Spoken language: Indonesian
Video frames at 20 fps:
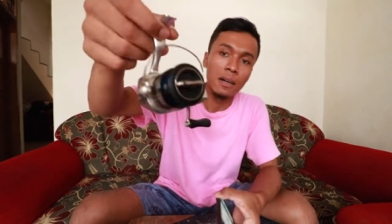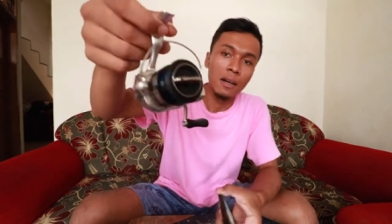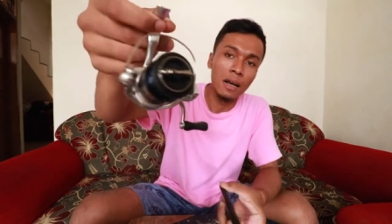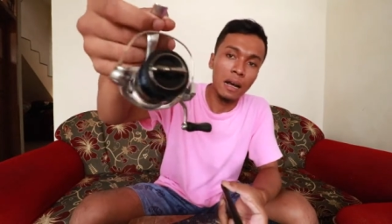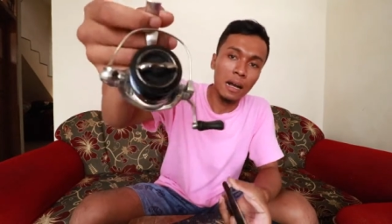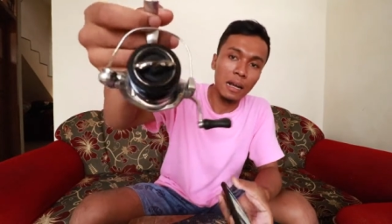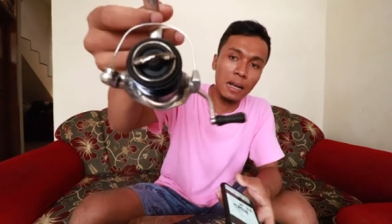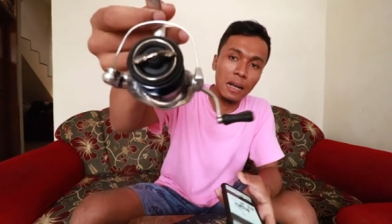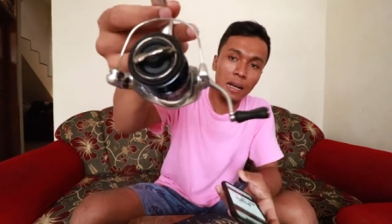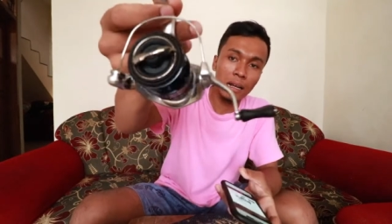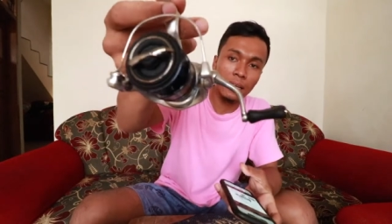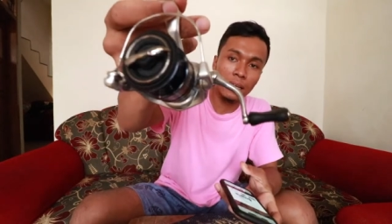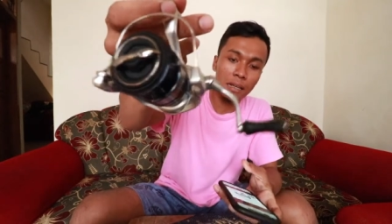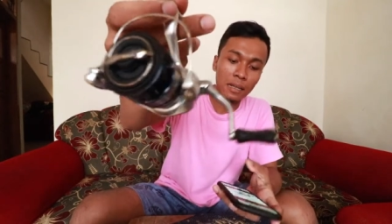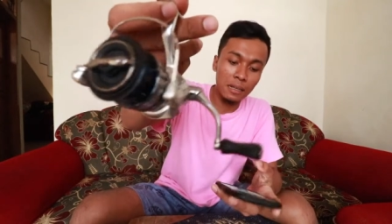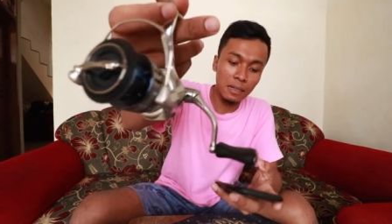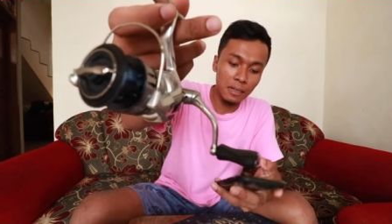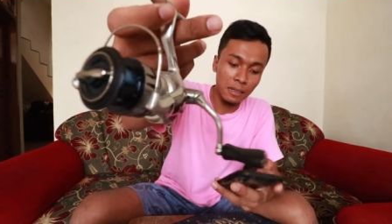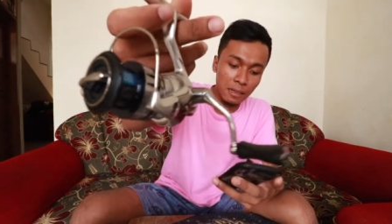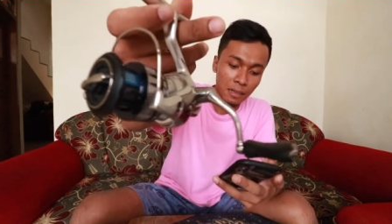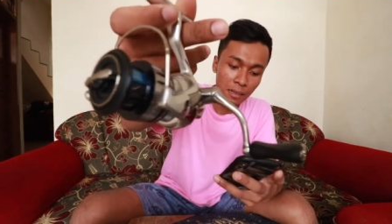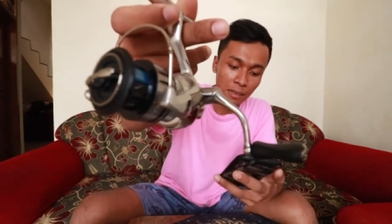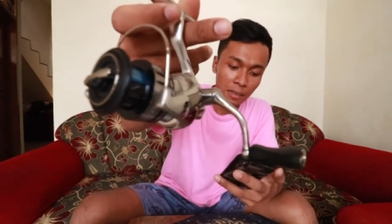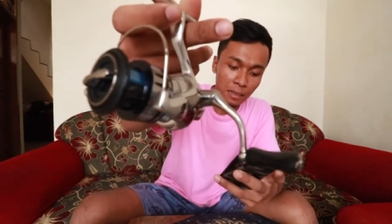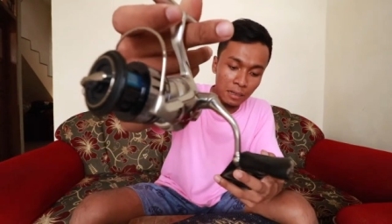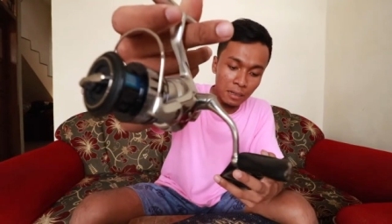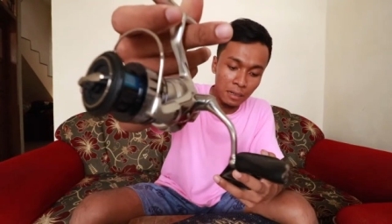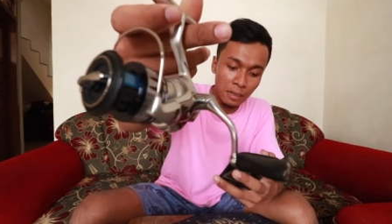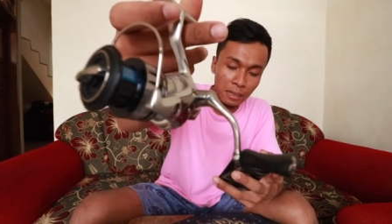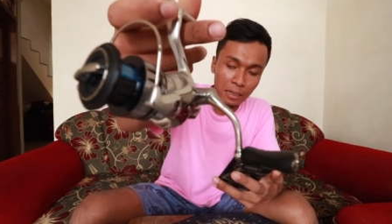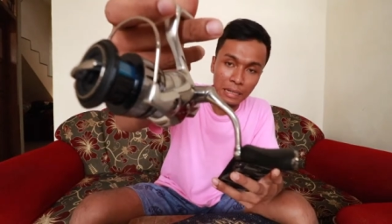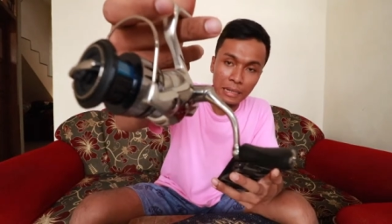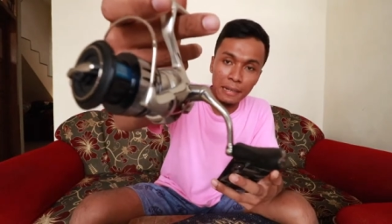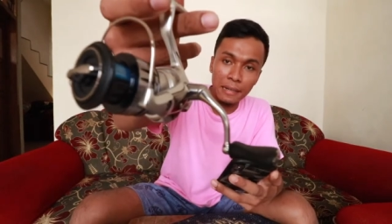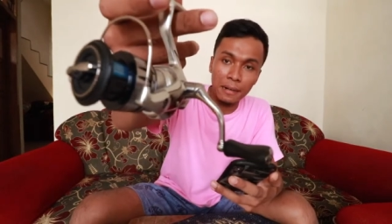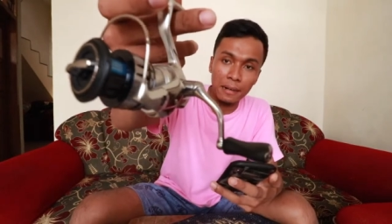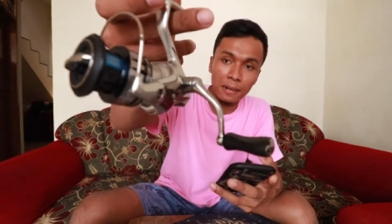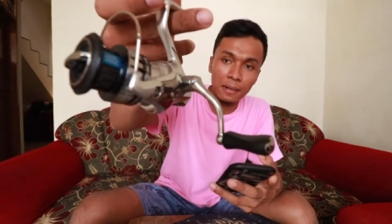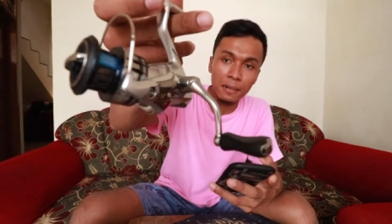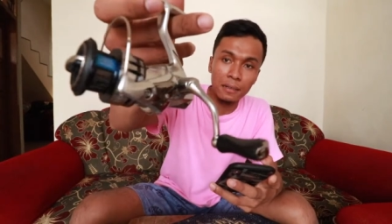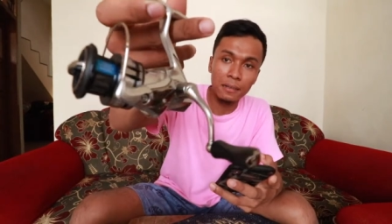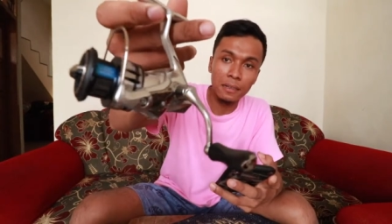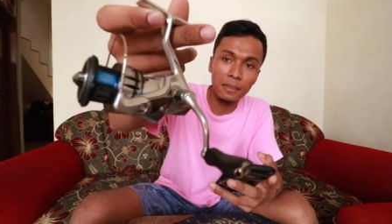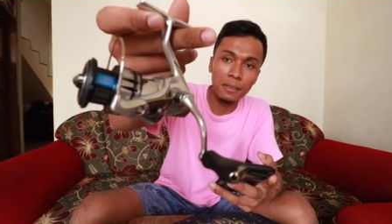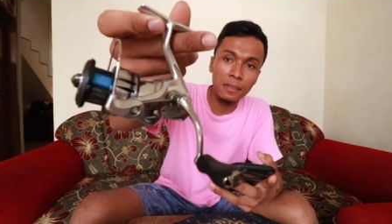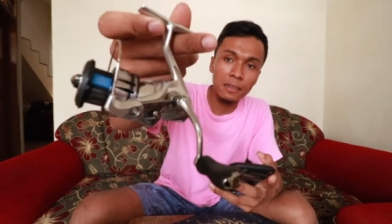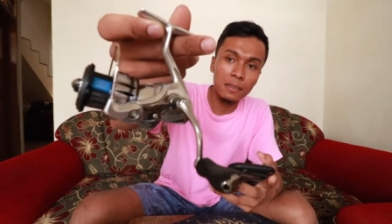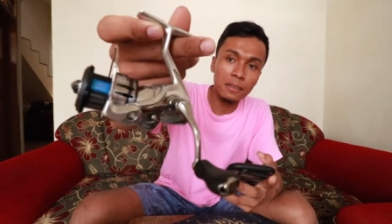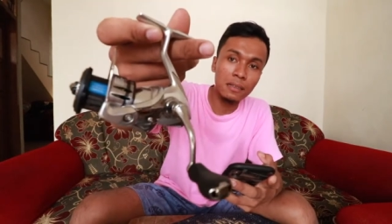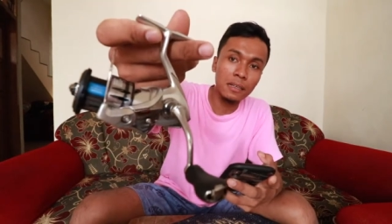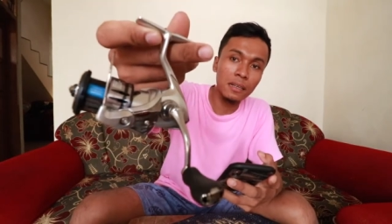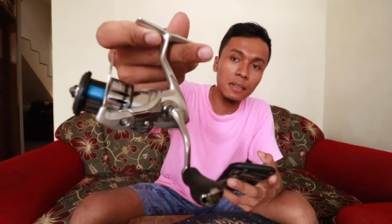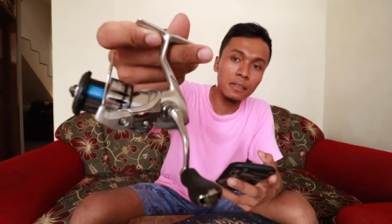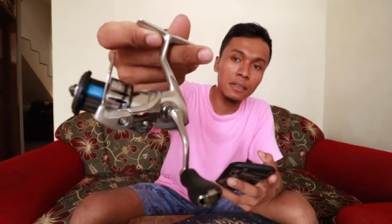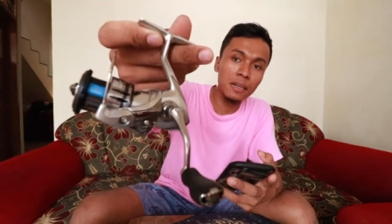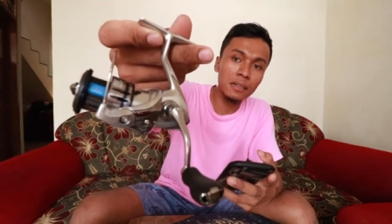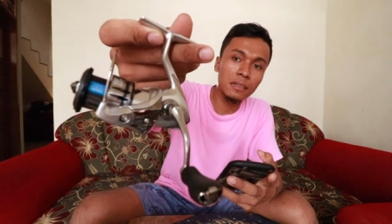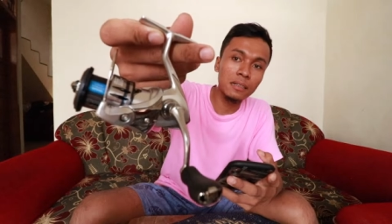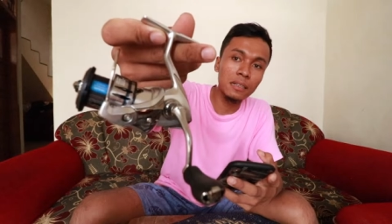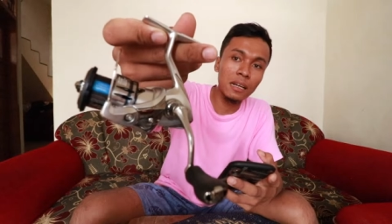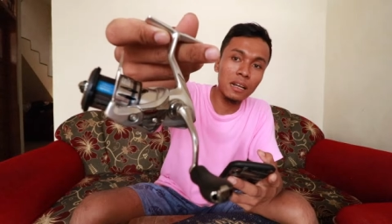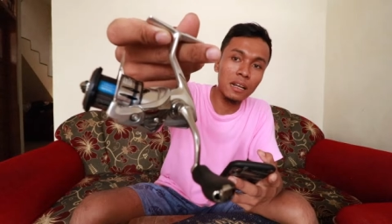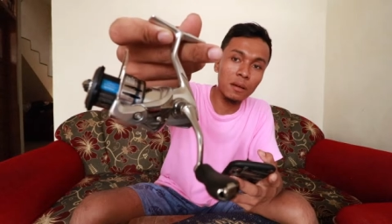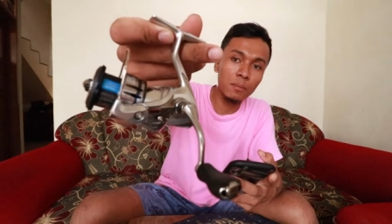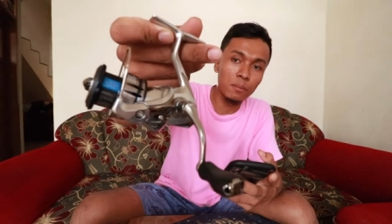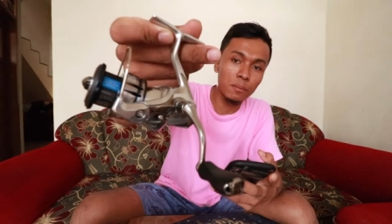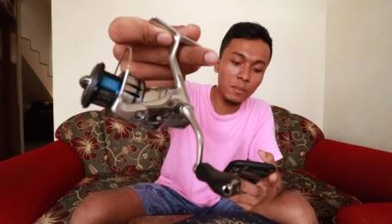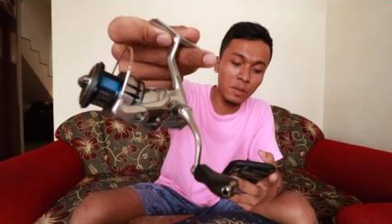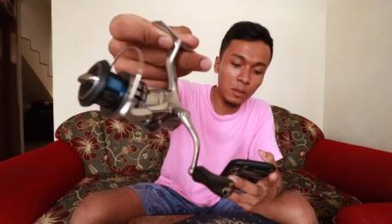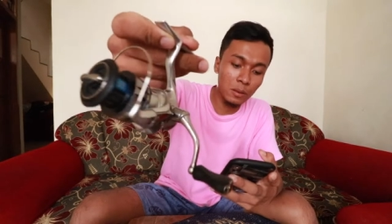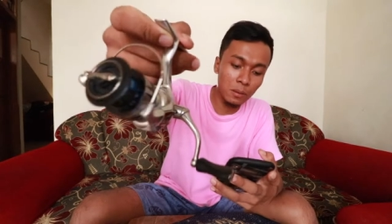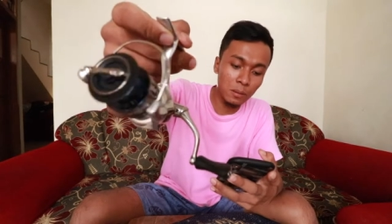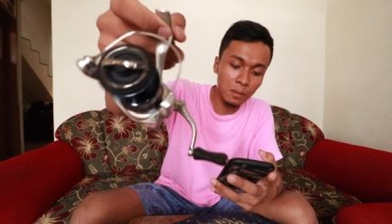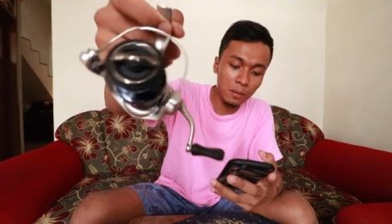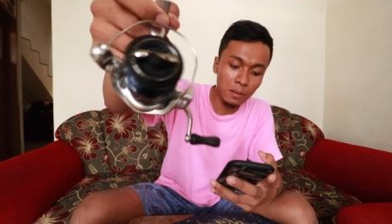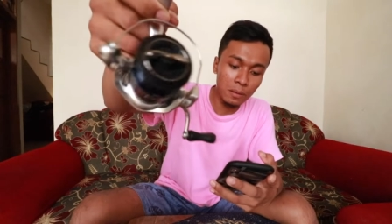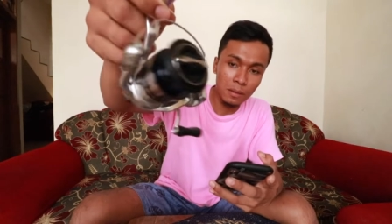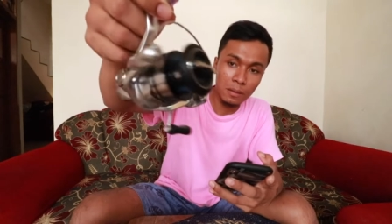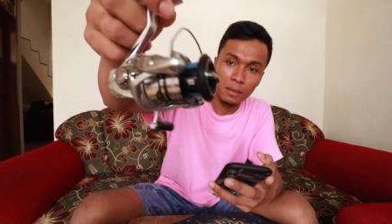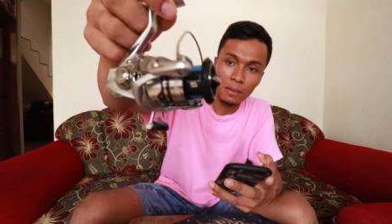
Hagane gear jadi gearnya di dalam itu